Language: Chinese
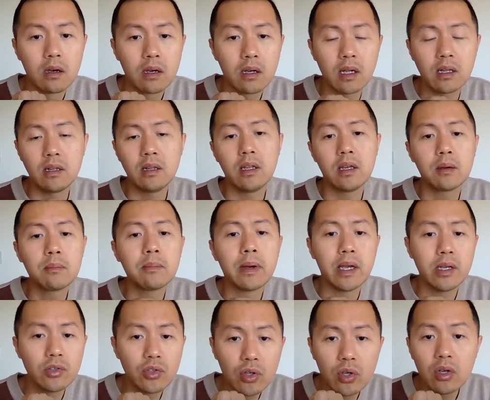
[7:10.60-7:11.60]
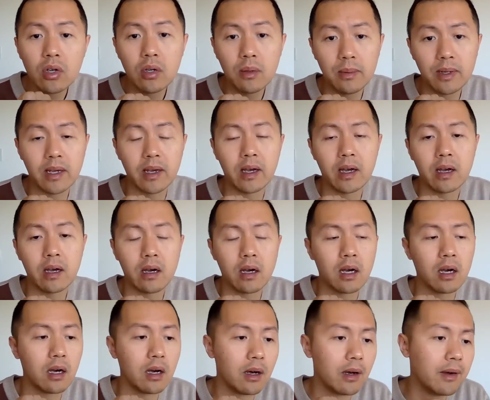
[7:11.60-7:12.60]
跟零没区别
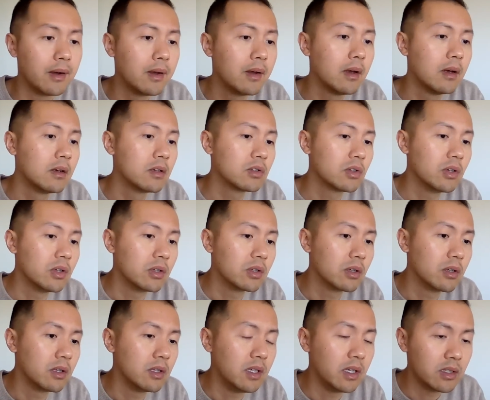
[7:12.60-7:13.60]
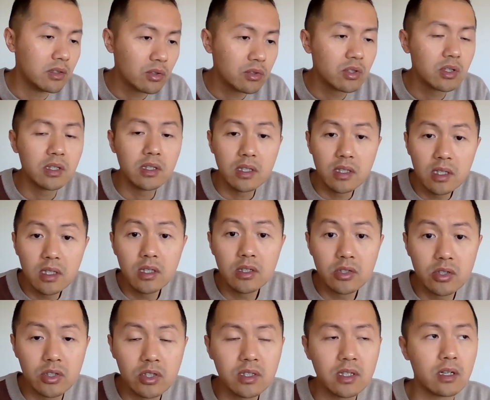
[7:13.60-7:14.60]
啊，所以说也就是一
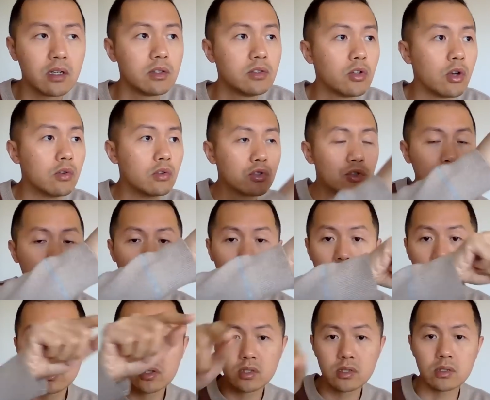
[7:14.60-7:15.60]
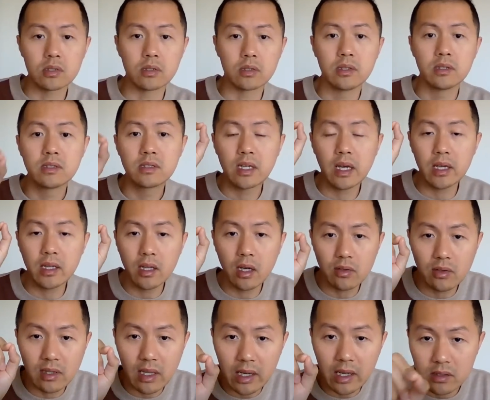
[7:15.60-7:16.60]
直从趋势再到
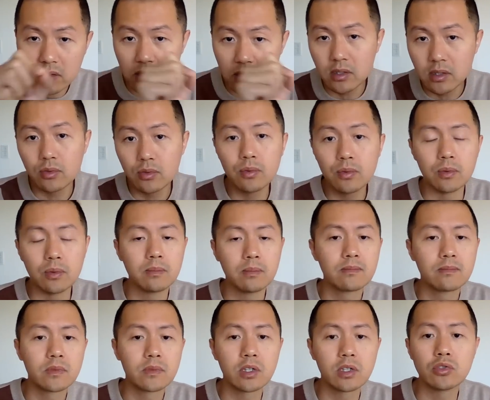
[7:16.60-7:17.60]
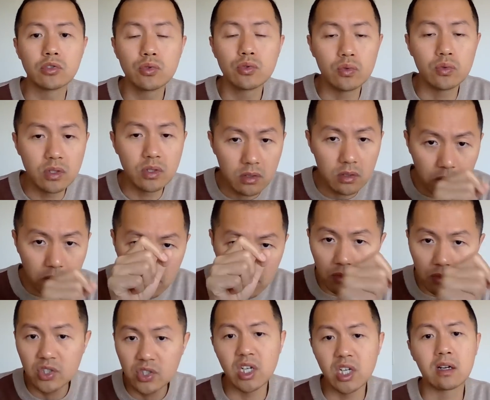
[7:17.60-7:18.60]
单季度的数值
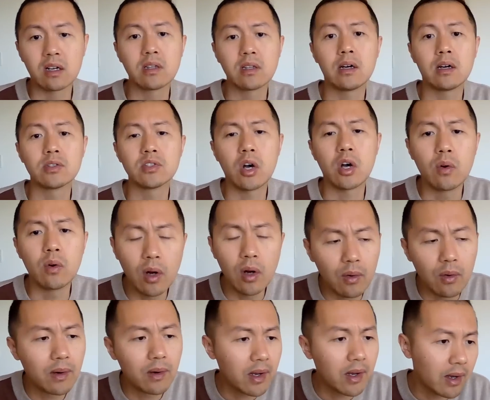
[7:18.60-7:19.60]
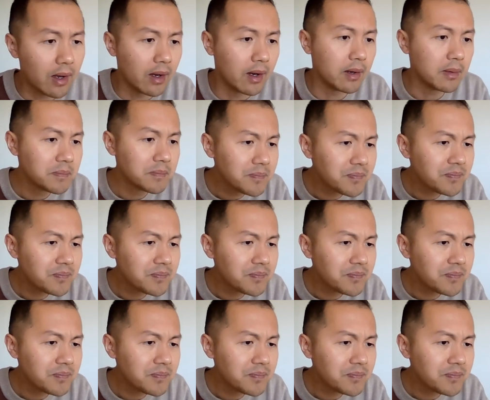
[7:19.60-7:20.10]
都相当糟糕啊。